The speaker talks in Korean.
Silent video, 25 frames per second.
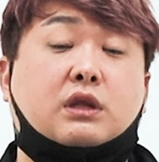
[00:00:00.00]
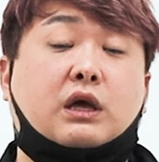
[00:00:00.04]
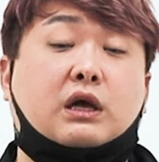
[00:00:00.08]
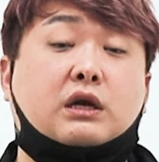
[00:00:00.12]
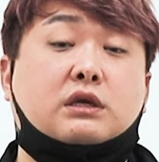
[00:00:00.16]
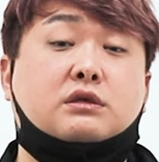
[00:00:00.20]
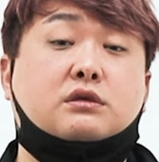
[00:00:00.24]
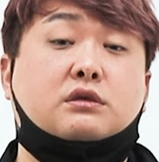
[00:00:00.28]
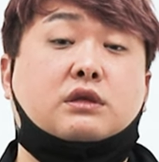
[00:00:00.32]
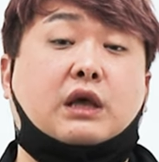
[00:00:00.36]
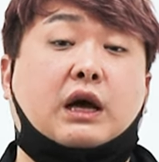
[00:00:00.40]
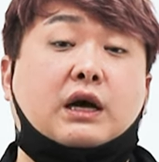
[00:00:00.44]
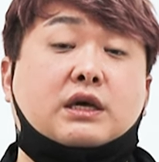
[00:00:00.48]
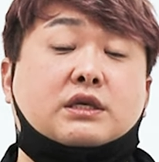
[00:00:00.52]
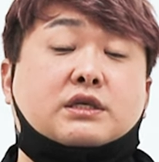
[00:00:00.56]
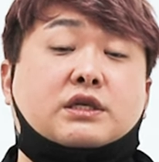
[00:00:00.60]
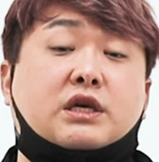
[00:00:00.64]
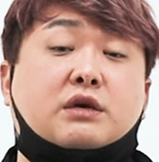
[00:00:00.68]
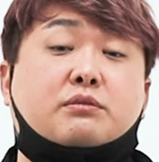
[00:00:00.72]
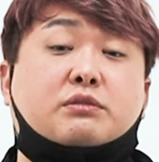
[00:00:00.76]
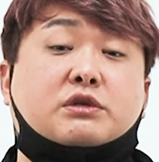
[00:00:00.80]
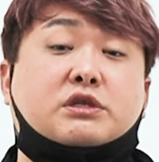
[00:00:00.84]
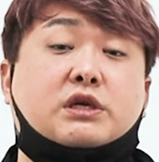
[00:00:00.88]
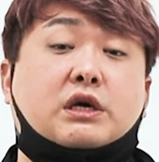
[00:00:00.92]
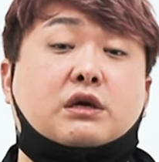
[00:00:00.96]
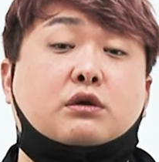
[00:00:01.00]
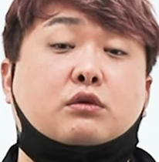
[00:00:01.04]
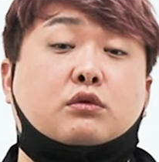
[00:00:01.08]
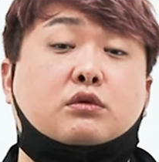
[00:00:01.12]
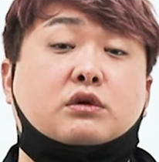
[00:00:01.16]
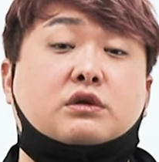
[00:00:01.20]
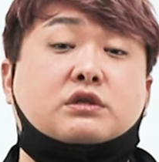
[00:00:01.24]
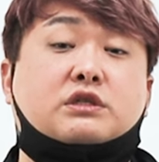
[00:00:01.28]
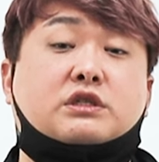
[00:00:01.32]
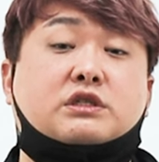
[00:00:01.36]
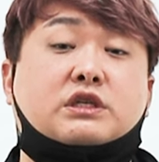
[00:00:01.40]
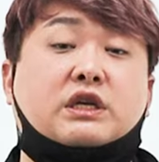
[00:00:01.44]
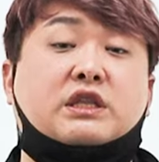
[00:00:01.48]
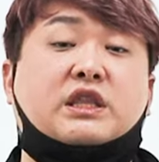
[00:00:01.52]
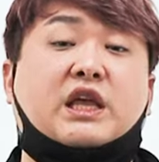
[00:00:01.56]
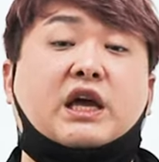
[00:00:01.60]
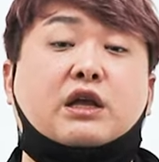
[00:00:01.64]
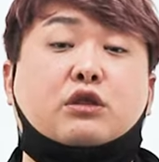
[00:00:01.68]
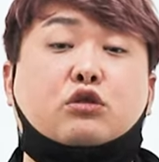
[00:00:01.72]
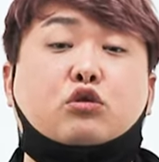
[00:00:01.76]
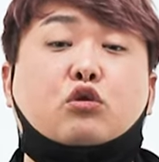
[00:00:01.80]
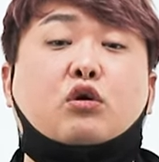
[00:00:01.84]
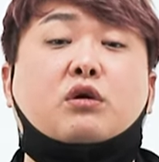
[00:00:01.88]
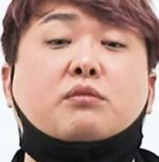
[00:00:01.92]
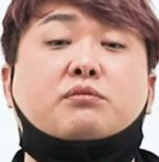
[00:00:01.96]
따라서 당시의 미사일로는 진짜
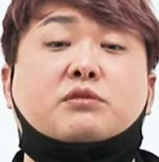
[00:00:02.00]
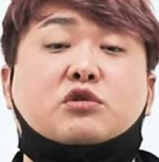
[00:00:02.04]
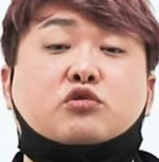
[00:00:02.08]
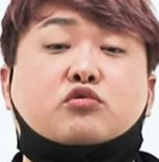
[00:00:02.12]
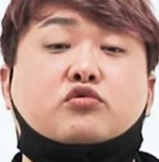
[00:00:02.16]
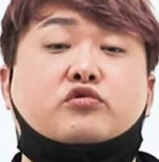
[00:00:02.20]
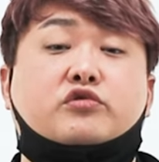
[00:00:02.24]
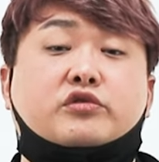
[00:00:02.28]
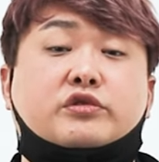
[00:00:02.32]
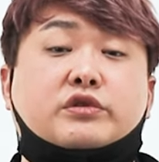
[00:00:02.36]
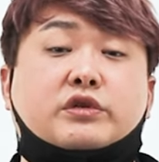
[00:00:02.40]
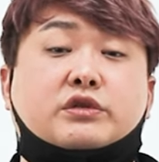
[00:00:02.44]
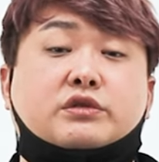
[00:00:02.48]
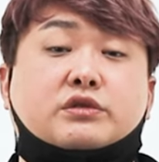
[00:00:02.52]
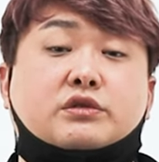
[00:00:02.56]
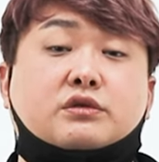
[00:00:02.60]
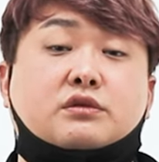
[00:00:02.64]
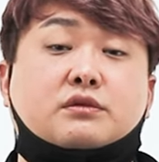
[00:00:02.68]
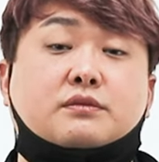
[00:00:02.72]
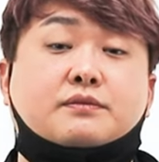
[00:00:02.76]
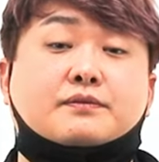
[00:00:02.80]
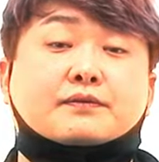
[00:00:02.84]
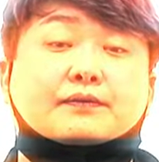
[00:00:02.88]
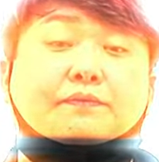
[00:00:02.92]
택도 없는 수준이었죠.